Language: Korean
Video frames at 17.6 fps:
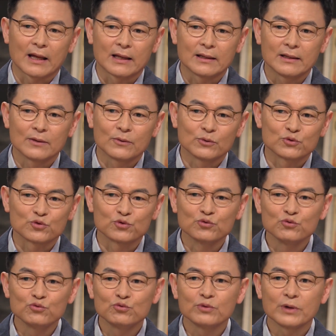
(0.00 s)
대대로
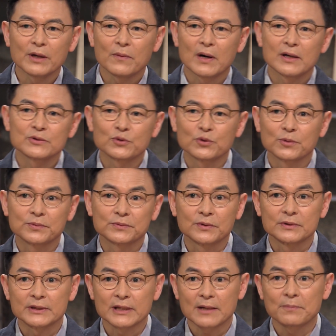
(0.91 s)
중국의
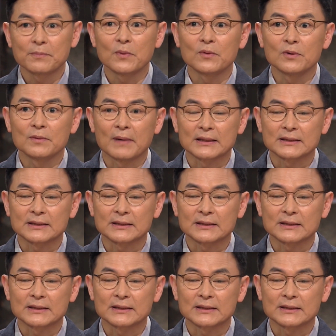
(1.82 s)
왕조로부터 책봉을